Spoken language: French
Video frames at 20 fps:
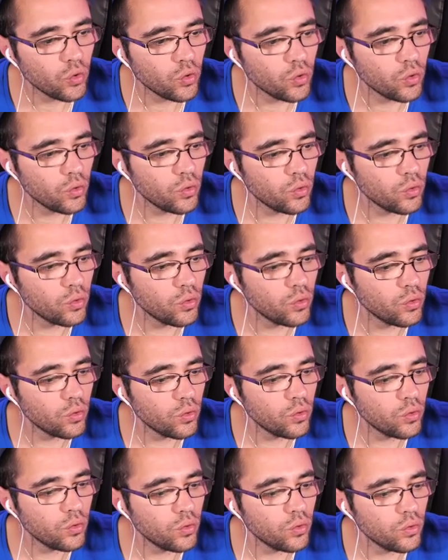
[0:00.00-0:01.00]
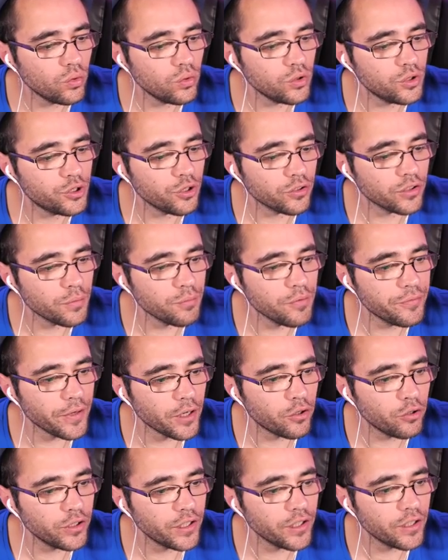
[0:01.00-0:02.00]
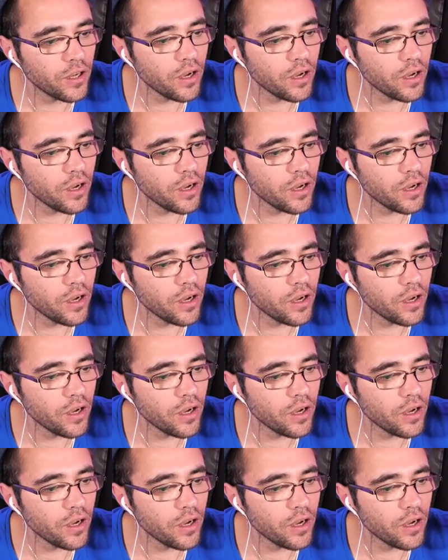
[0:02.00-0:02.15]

Oh, oh, oh, oh, oh, oh, oh, je suis en train de me faire croquer,